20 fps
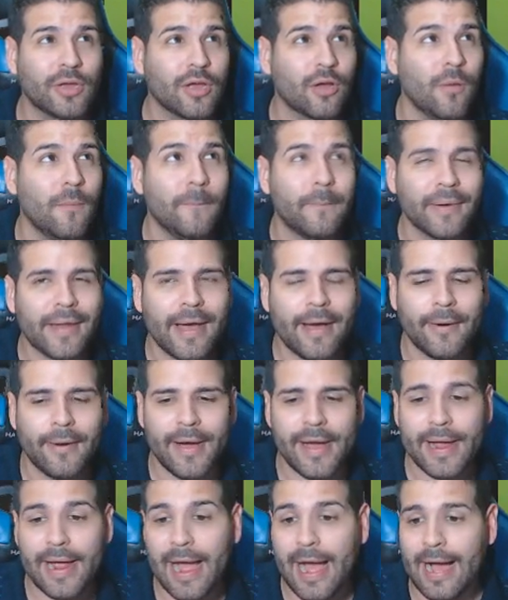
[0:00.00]
que
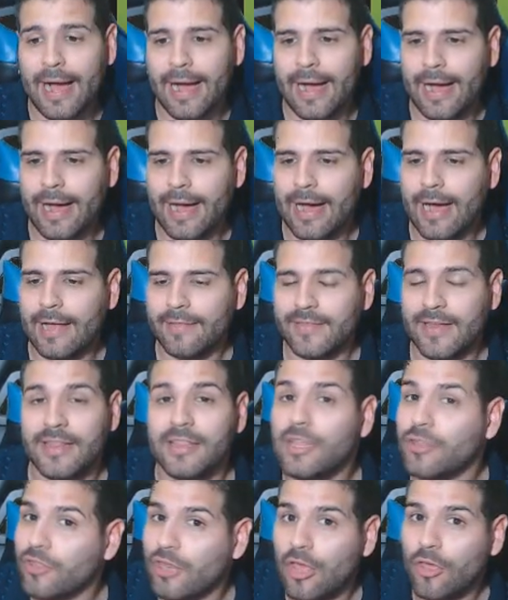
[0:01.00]
compraban a
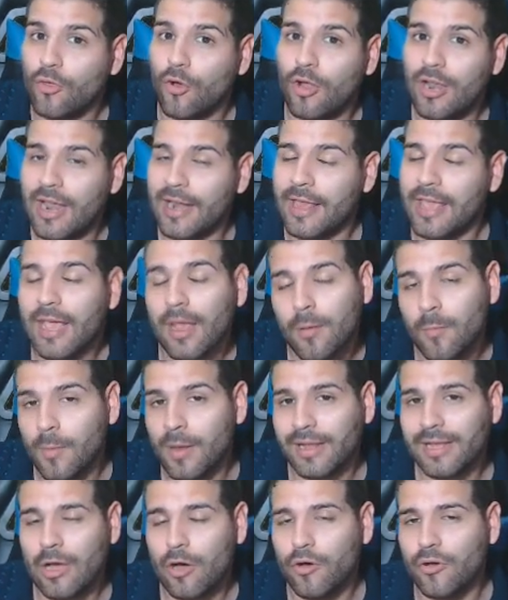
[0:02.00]
33 dólares en el
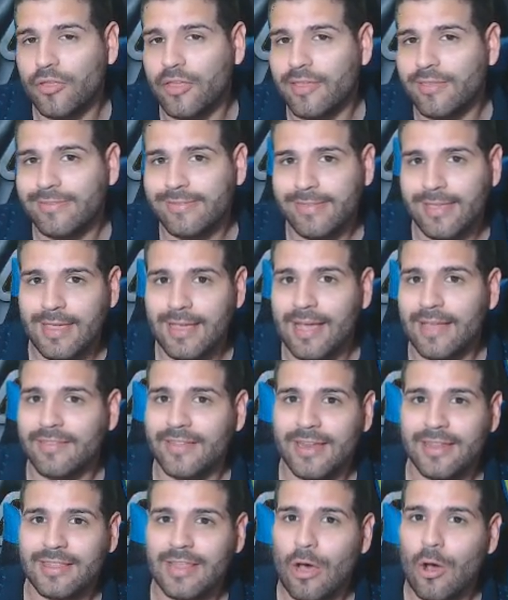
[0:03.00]
mercado de Steam a
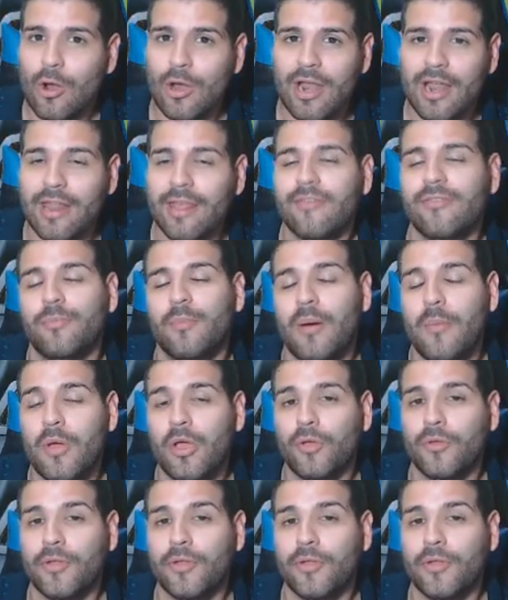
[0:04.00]
30 dólares Vamos a